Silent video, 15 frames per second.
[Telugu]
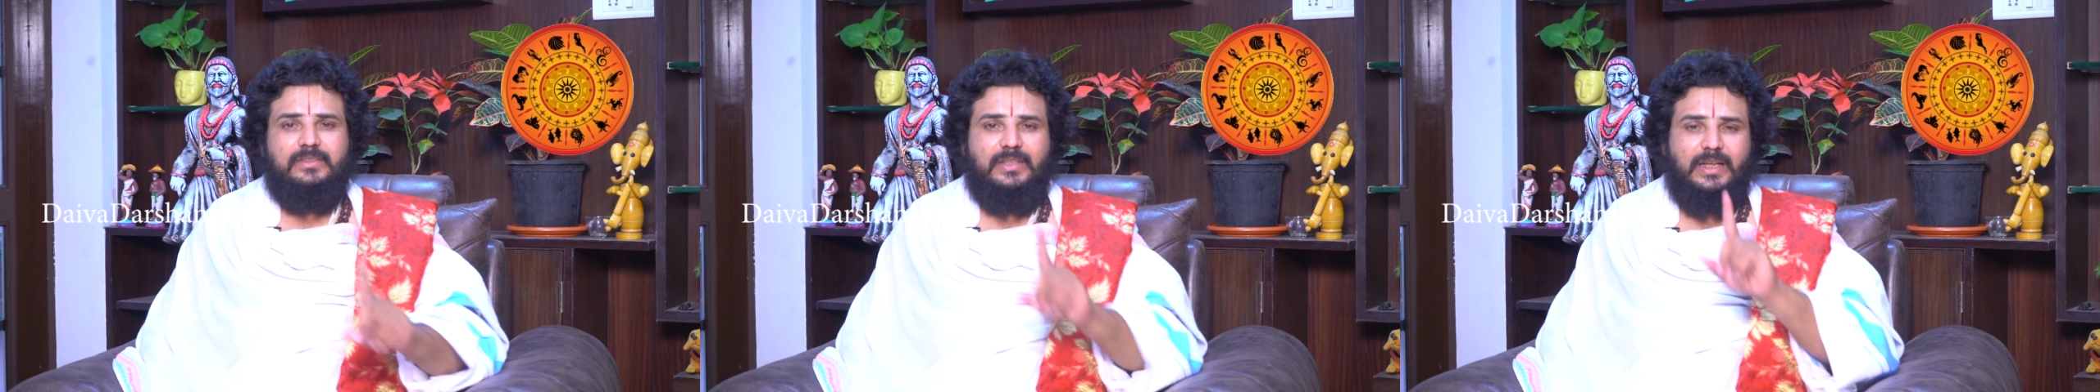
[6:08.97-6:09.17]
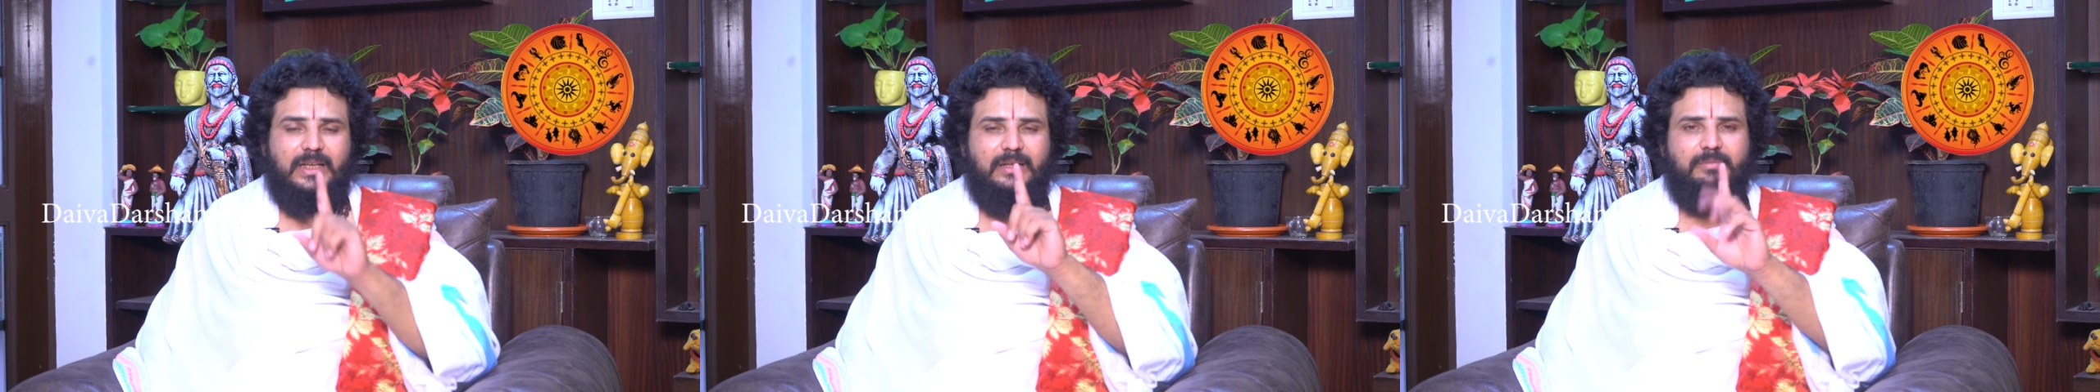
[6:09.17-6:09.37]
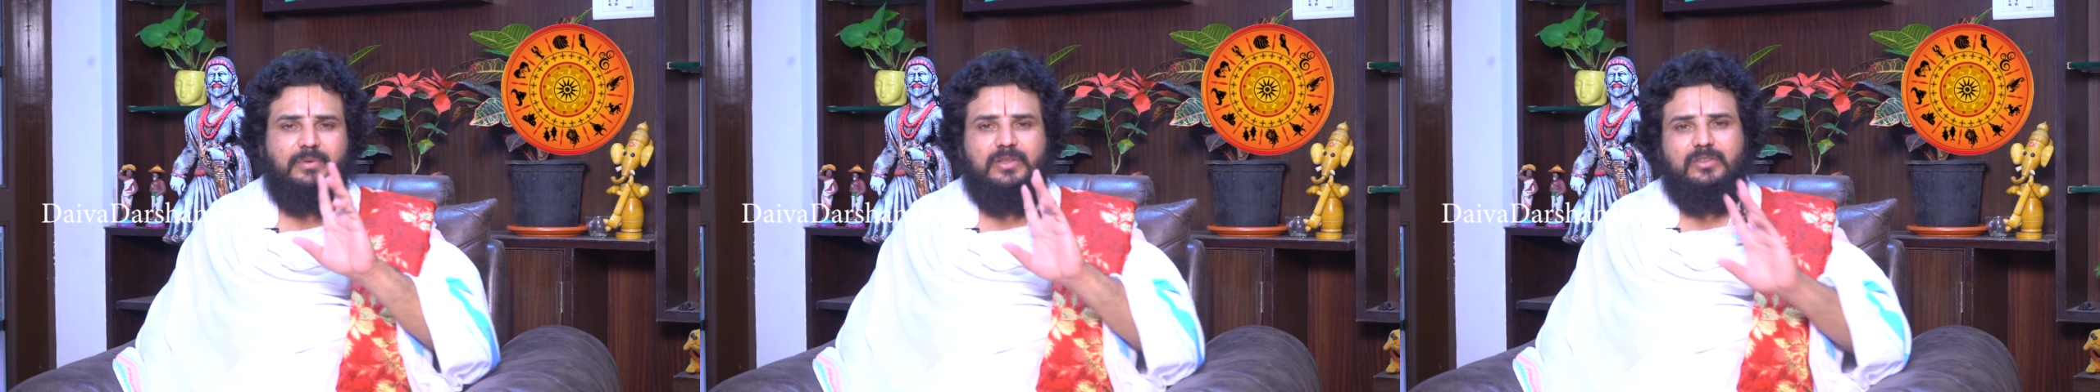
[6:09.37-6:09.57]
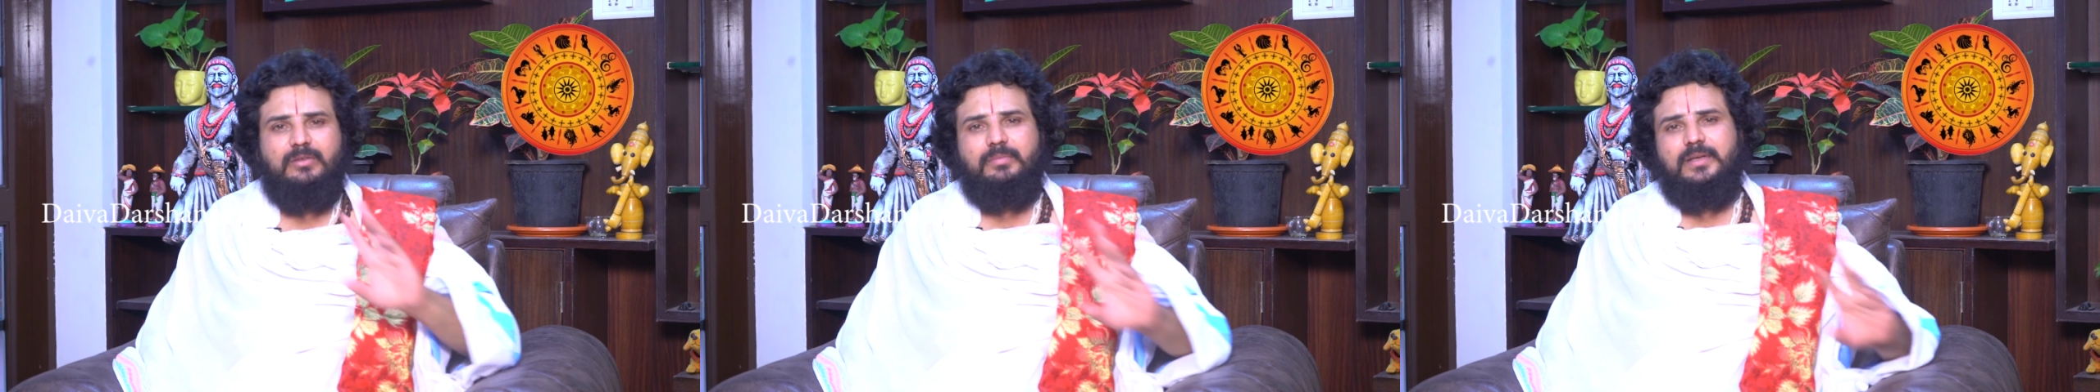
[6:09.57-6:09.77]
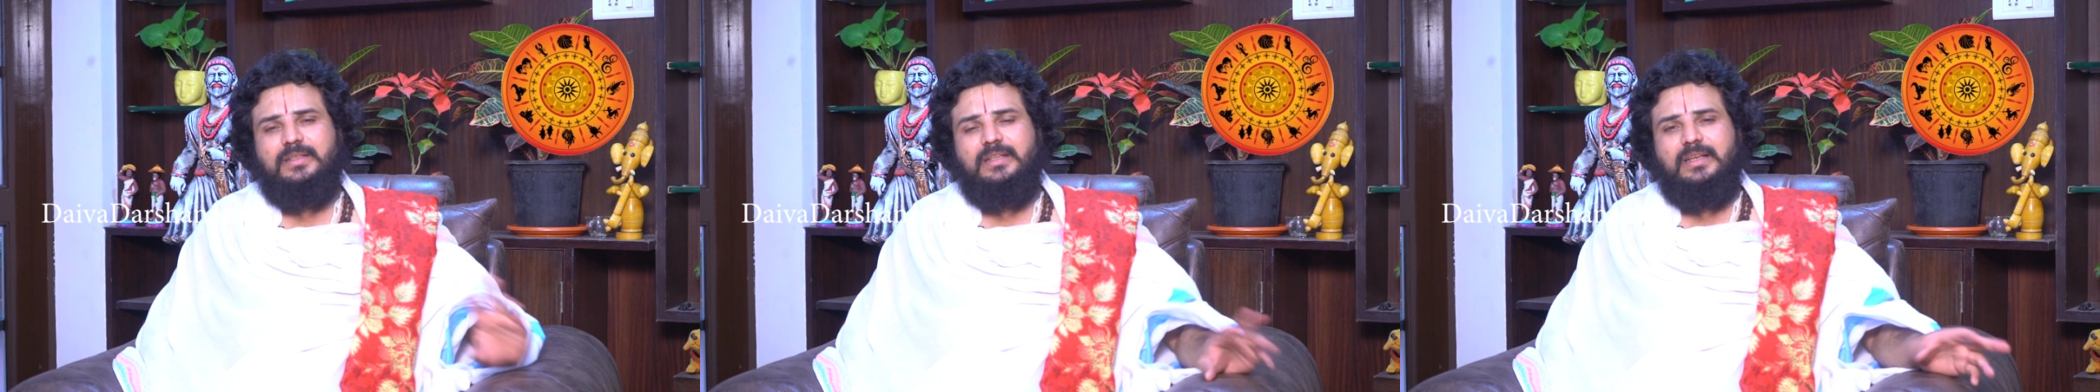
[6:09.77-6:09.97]
చాలా
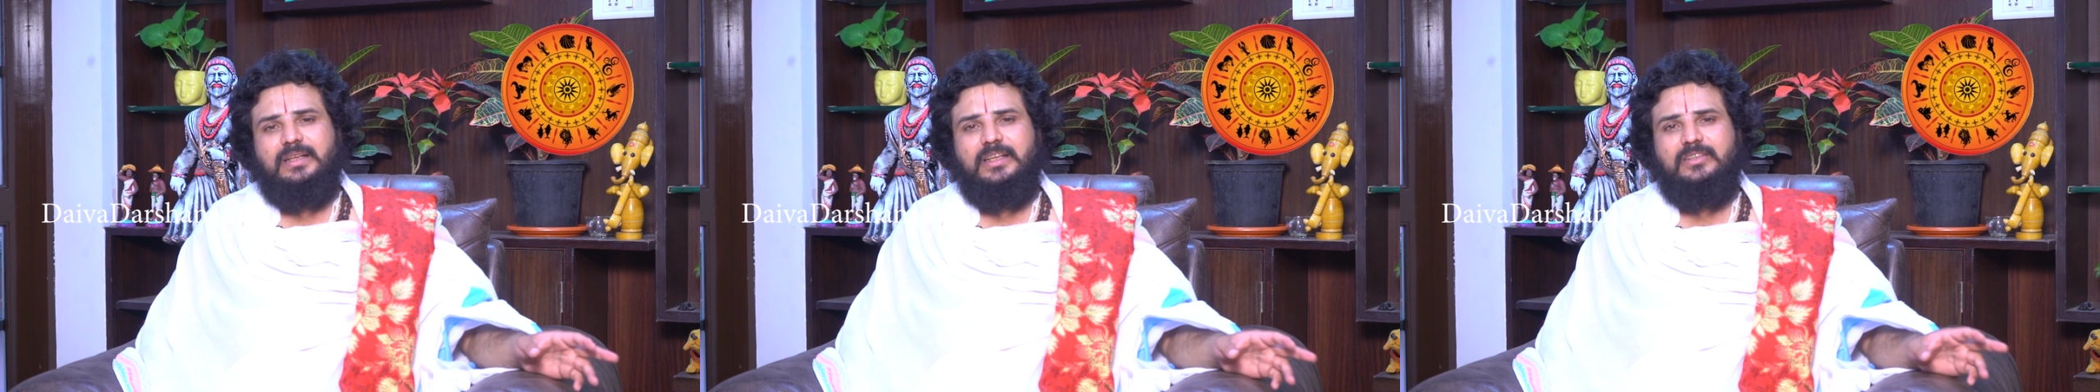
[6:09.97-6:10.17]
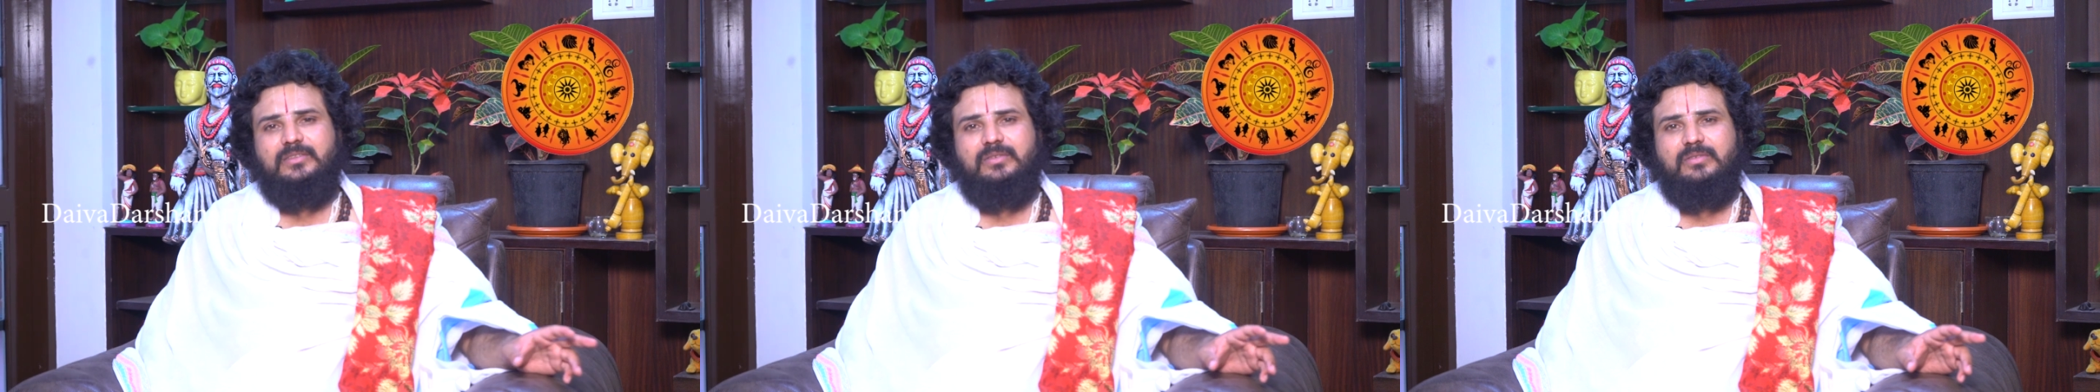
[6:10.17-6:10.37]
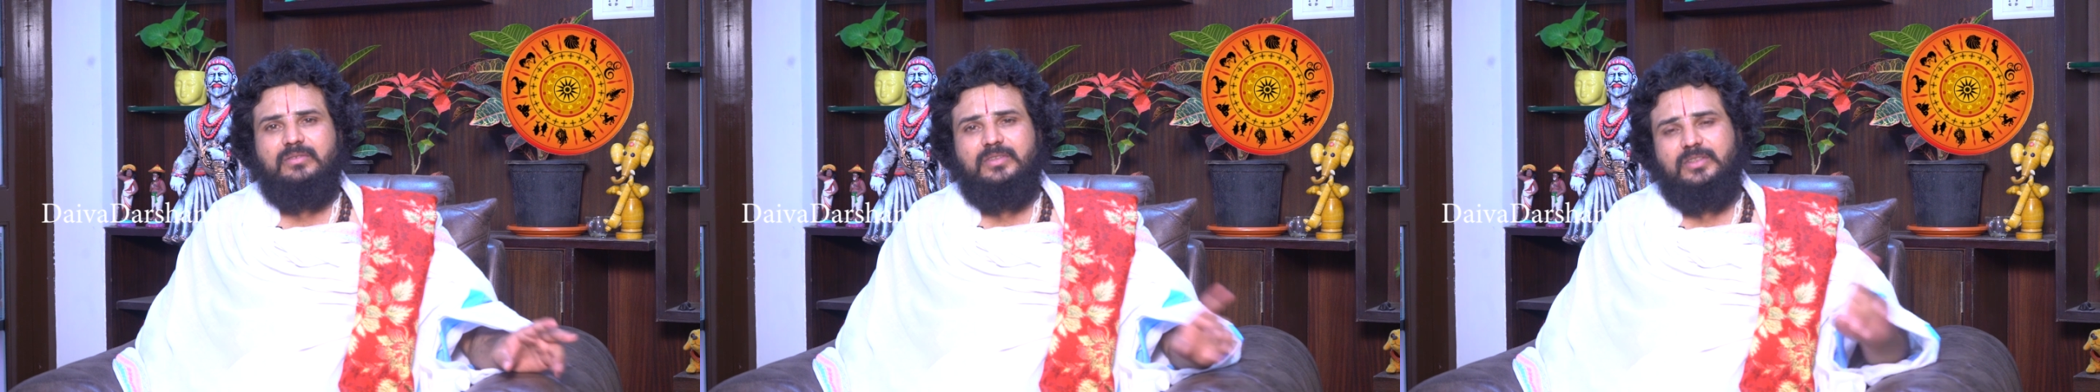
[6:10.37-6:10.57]
ఇబ్బందులు పడతారు రైతులు